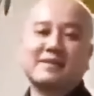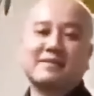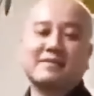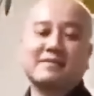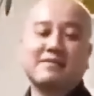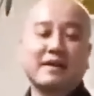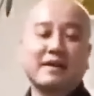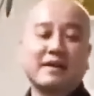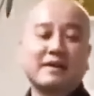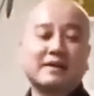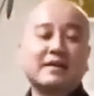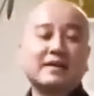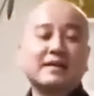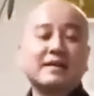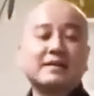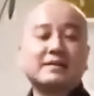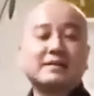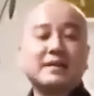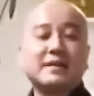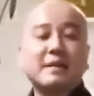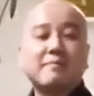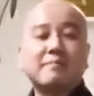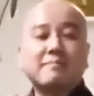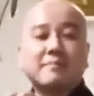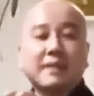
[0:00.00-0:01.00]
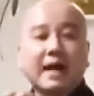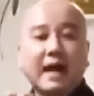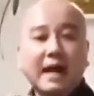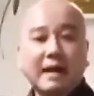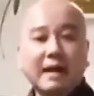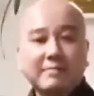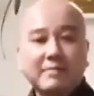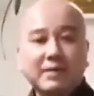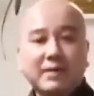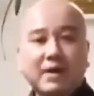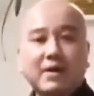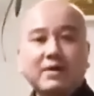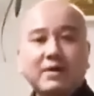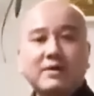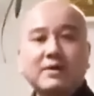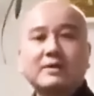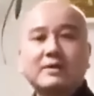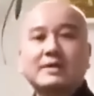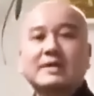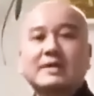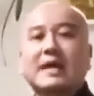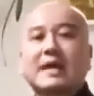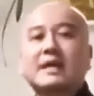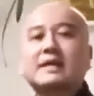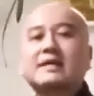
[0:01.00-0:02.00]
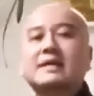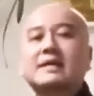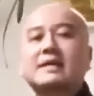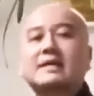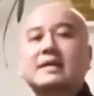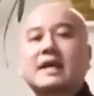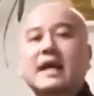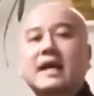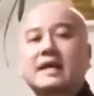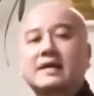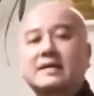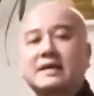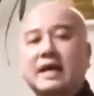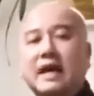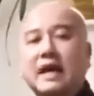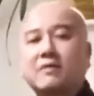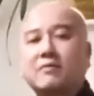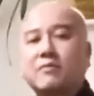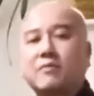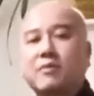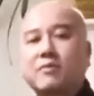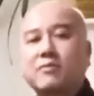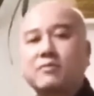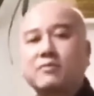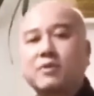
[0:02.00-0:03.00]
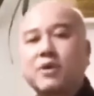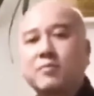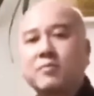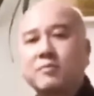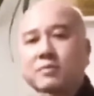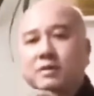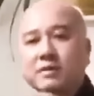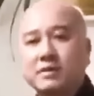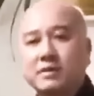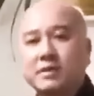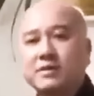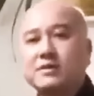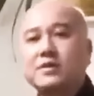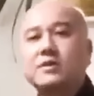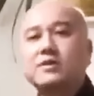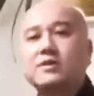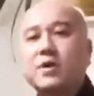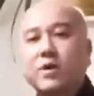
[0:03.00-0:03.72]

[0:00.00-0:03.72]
Và khi tâm tham đó nó chẳng khác nào một đốm lửa nó